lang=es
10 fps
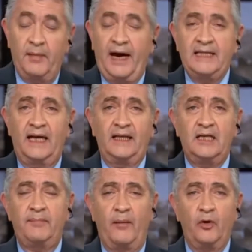Tema que ya
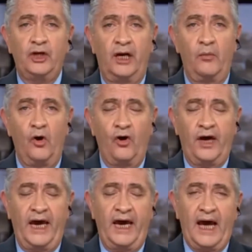anticipamos en el
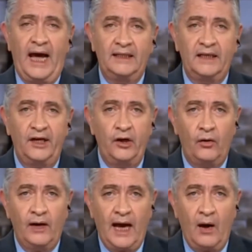bloque
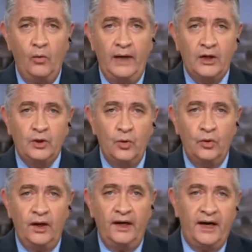anterior, la
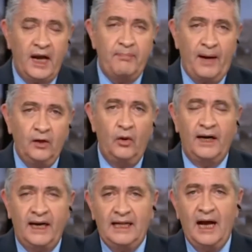UNASUR respaldó el
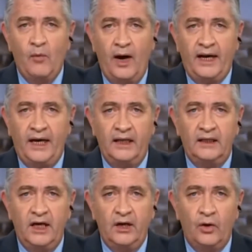reclamo
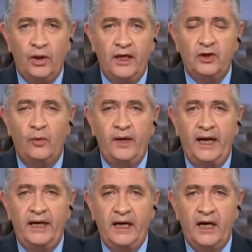argentino de
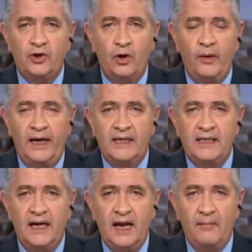soberanía sobre las
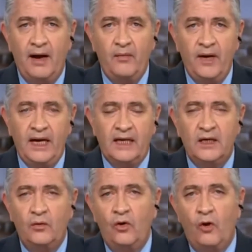Islas Malvinas.
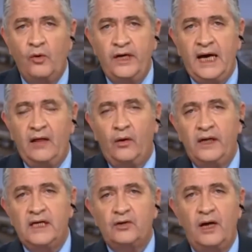En un comunicado
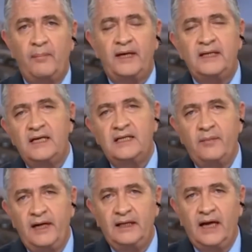rechazó la presencia
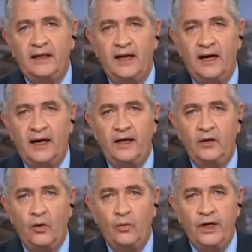militar del
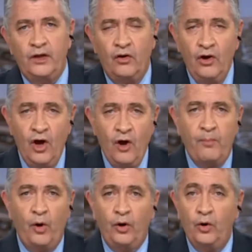Reino Unido
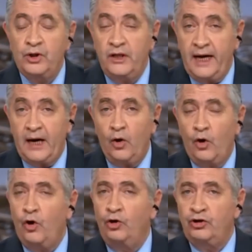por
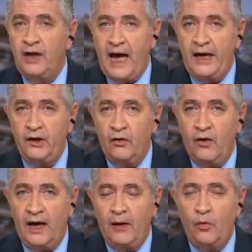considerarlo
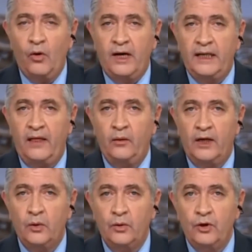contrario a la búsqueda de una
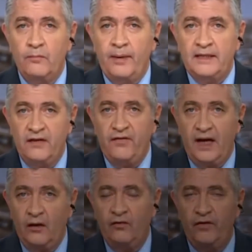solución pacífica al